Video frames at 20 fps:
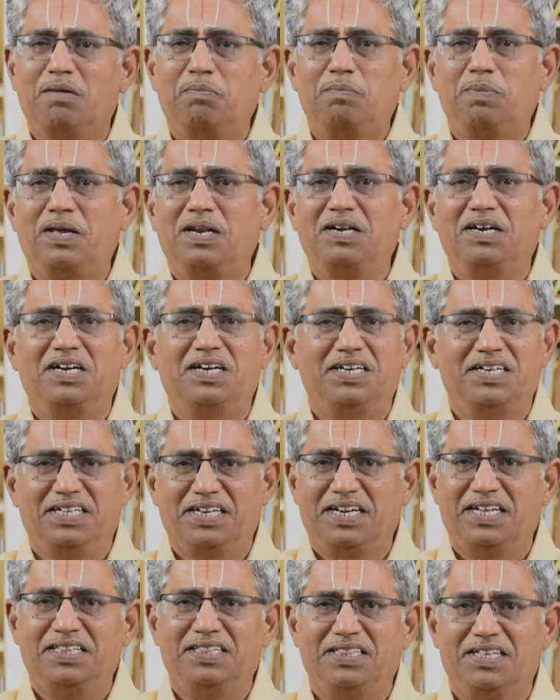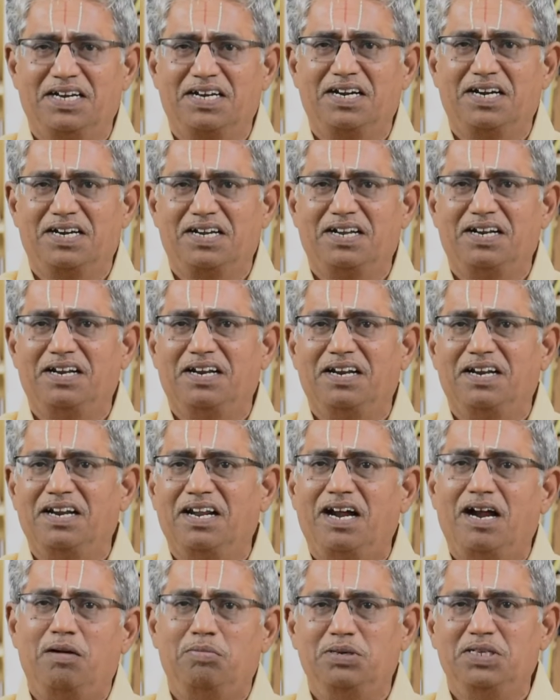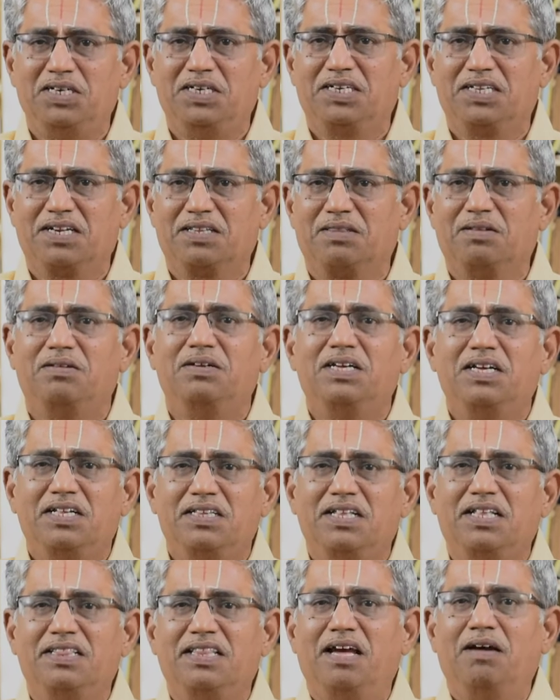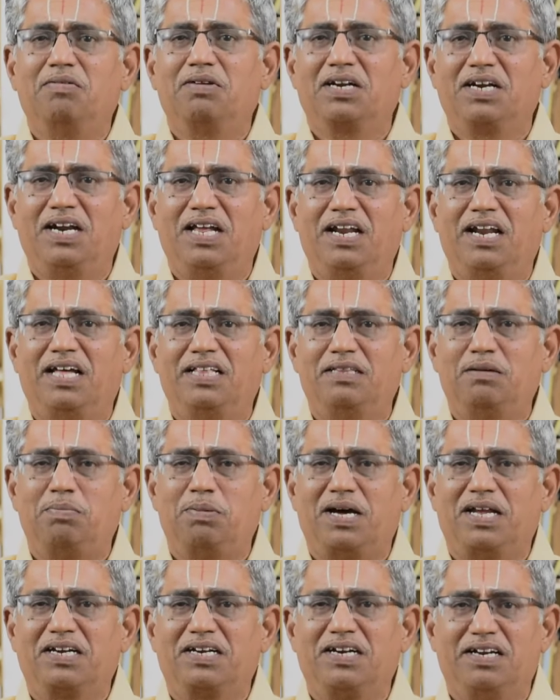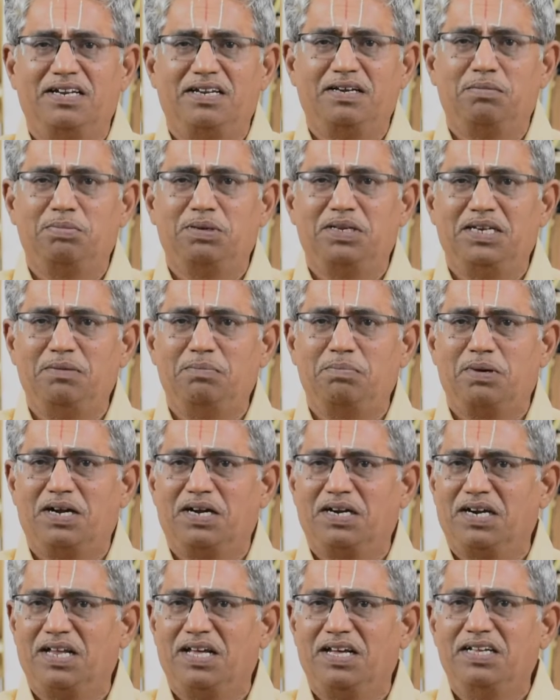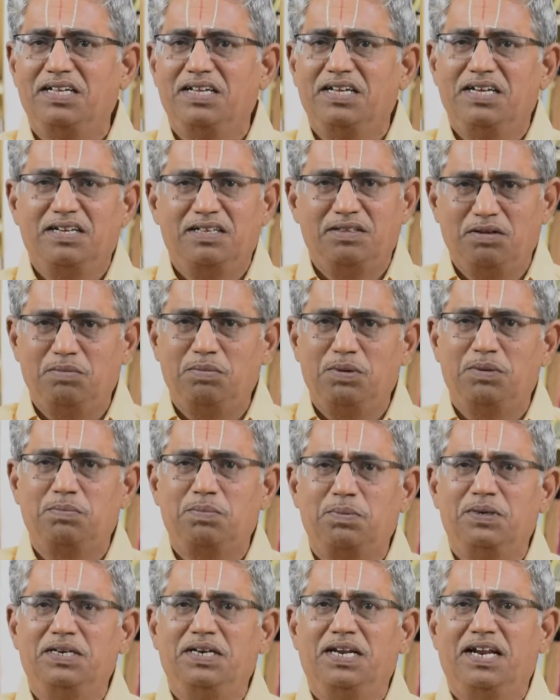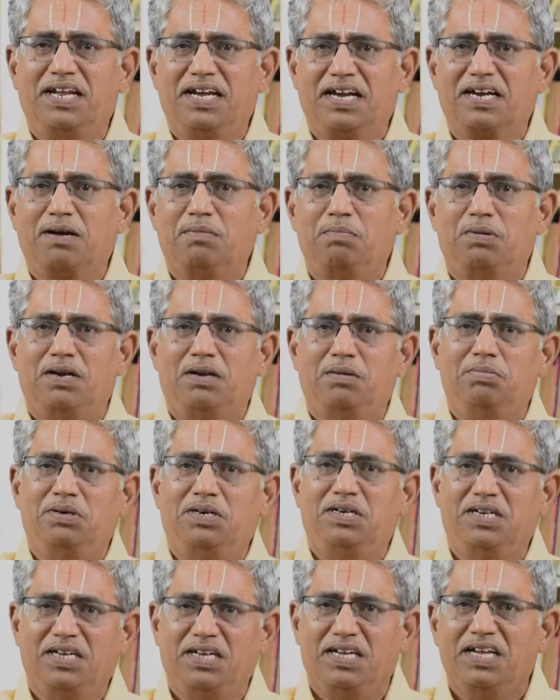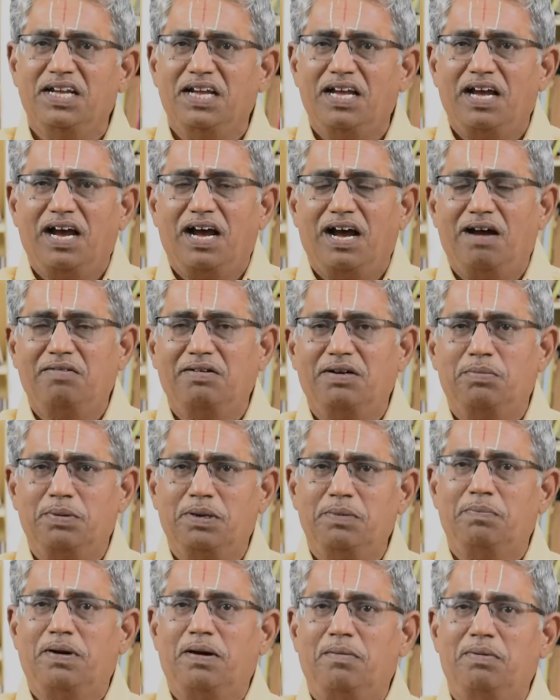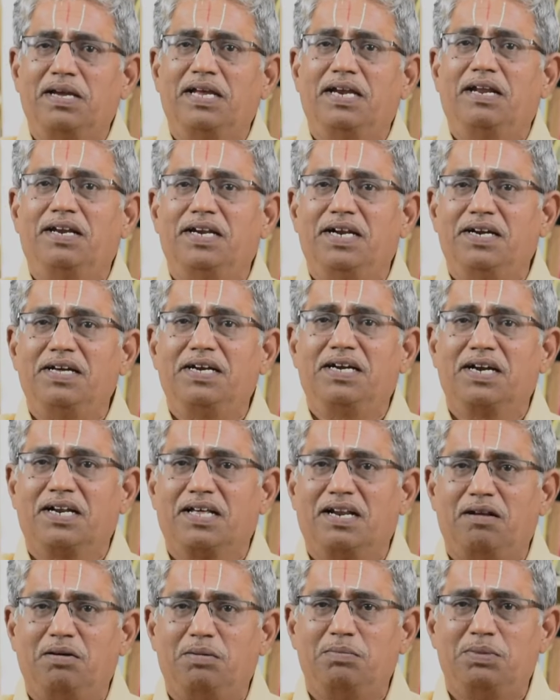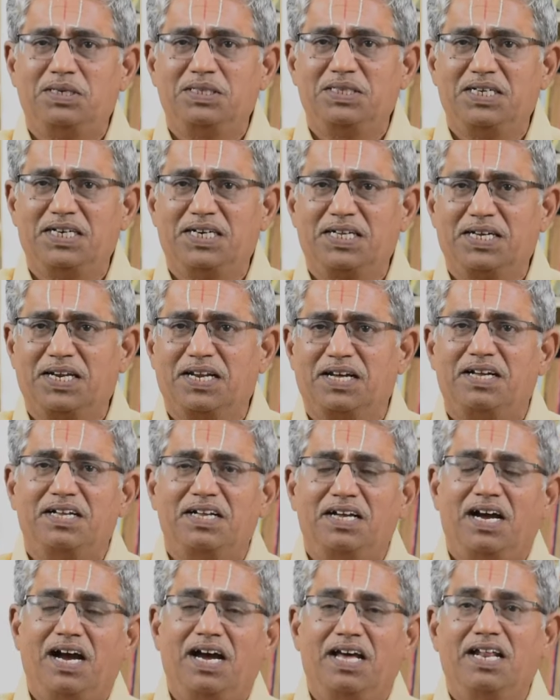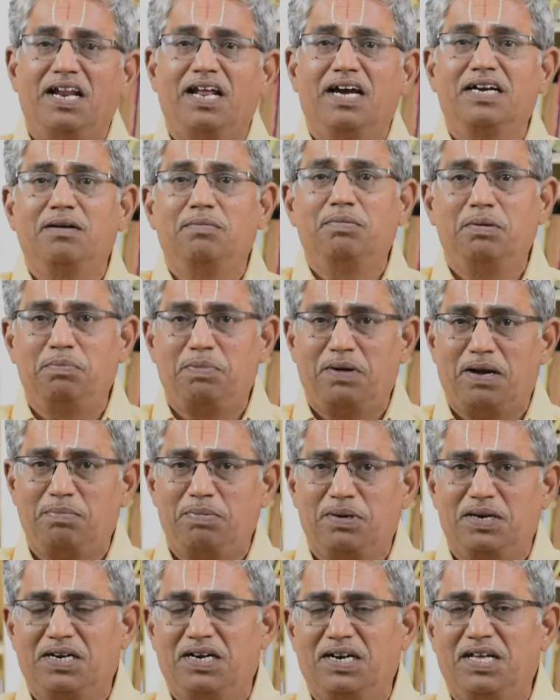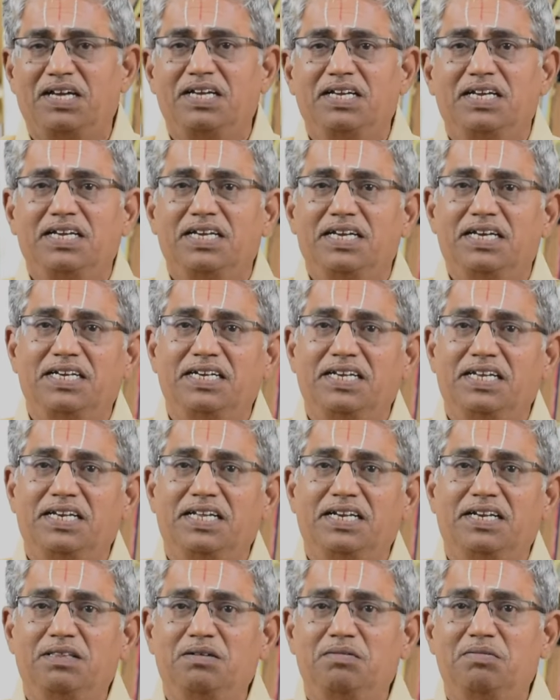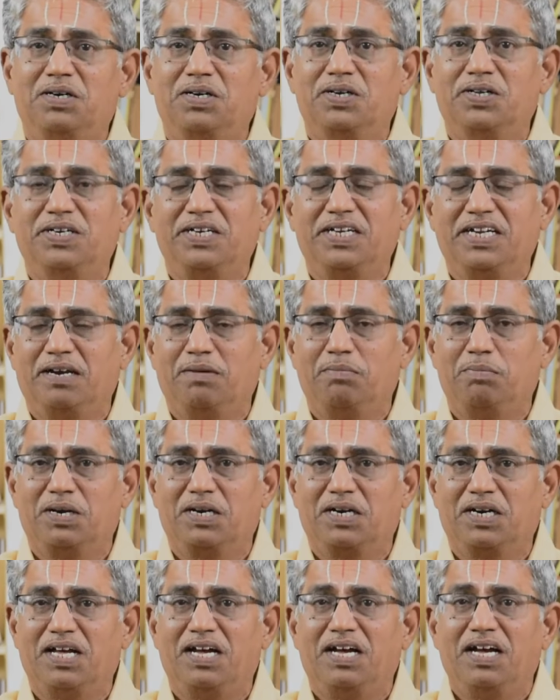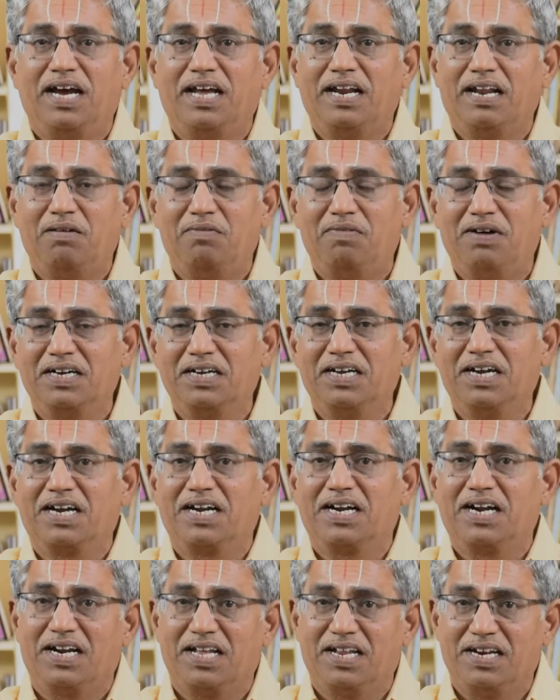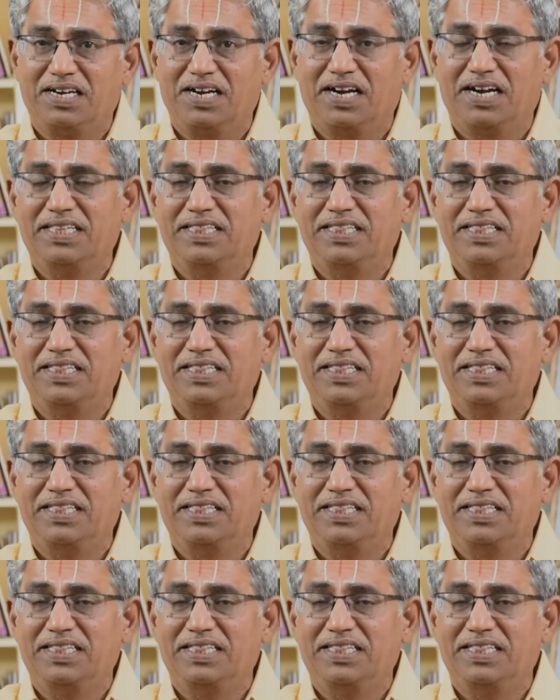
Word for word: கப்பல்கள் நிறைந்த கடல் அப்படின்ட்டு அர்த்தம் இந்த தேவர்கள் எல்லாம் இந்த பார்க்கடலுக்கு போய் நிற்பாங்களாம் போய் நிறைய கப்பலில் போயிட்டு அவனை போய் பார்ப்பான் ஏன்னா நெடுக்கடல் அவன் படுத்து கிடக்கிறான் அதனால் அங்கே போய் பார்ப்பாங்களாம் எனக்கு இன்னென்னது வேணும்னுட்டு கேட்பாங்களாம் அதனால் வங்க கடல்